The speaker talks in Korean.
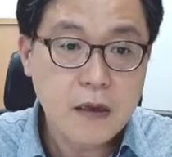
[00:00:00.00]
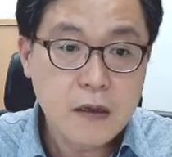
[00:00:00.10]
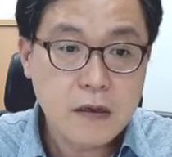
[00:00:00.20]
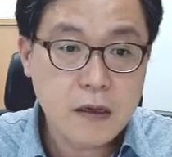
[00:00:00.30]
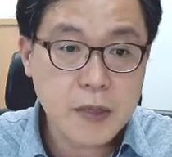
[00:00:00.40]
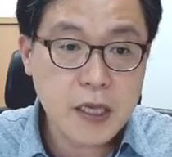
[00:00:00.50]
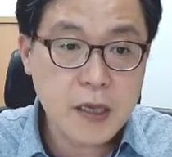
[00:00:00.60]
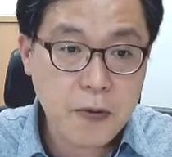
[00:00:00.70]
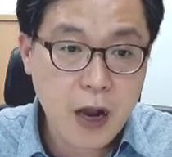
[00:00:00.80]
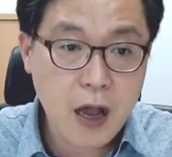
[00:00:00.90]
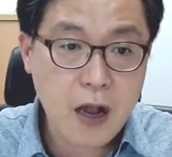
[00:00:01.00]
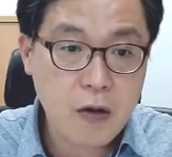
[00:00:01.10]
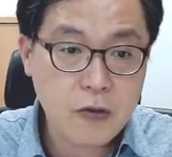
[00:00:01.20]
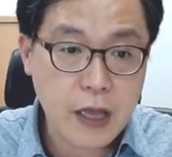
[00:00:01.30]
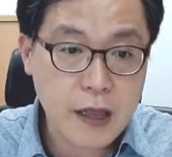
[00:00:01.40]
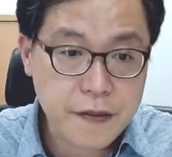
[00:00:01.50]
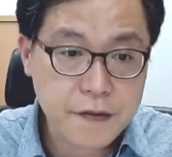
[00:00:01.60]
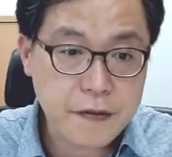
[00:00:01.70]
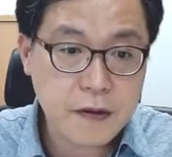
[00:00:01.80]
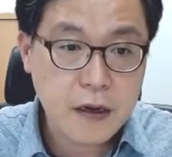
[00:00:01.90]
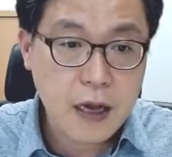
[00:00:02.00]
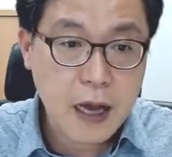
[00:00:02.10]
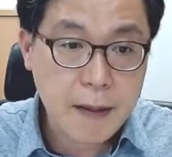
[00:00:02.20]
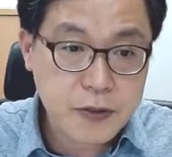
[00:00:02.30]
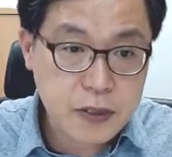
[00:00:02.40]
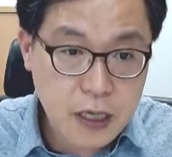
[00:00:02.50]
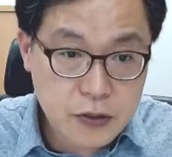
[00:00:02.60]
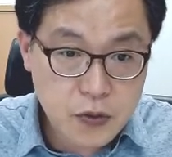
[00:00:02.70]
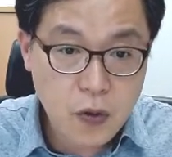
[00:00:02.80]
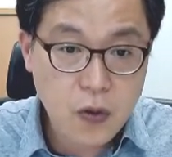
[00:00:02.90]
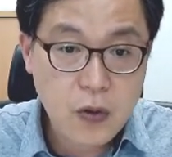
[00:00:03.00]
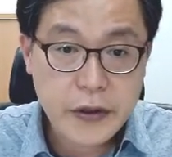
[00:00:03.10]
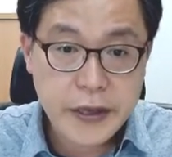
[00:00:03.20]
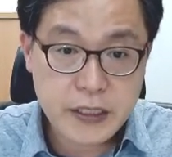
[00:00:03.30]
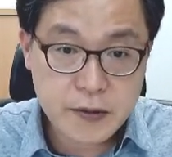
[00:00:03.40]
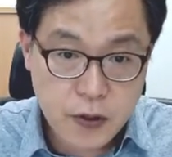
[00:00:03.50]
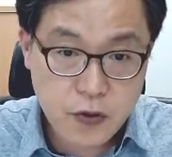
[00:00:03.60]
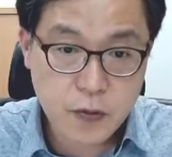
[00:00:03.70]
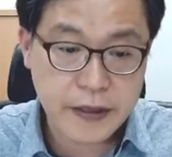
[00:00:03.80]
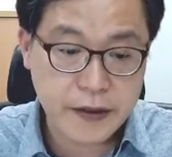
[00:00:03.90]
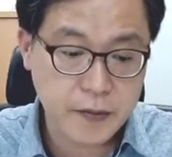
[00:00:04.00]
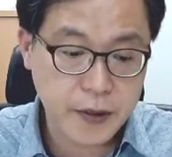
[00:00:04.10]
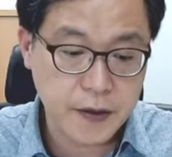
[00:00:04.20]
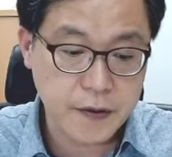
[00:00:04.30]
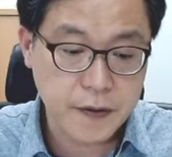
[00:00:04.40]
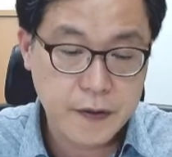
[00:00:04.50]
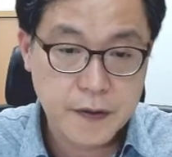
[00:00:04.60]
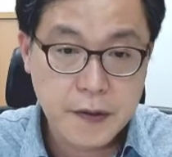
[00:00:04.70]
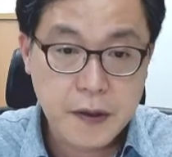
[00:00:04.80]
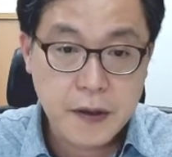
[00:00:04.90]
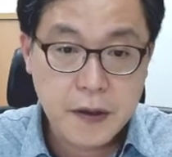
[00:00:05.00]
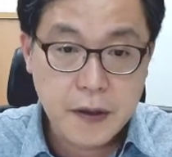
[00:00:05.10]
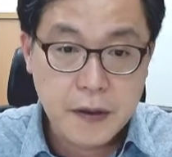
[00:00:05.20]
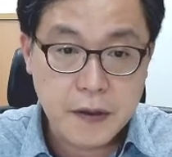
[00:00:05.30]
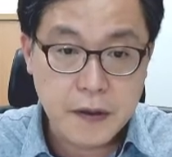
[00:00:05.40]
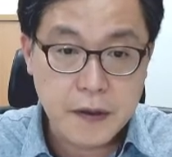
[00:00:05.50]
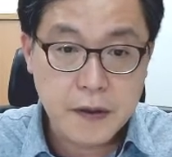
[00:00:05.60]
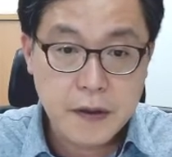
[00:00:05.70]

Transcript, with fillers: 그럼 이 블락하고 난스를 합쳐가지고 해시 밸류를 만들면 어.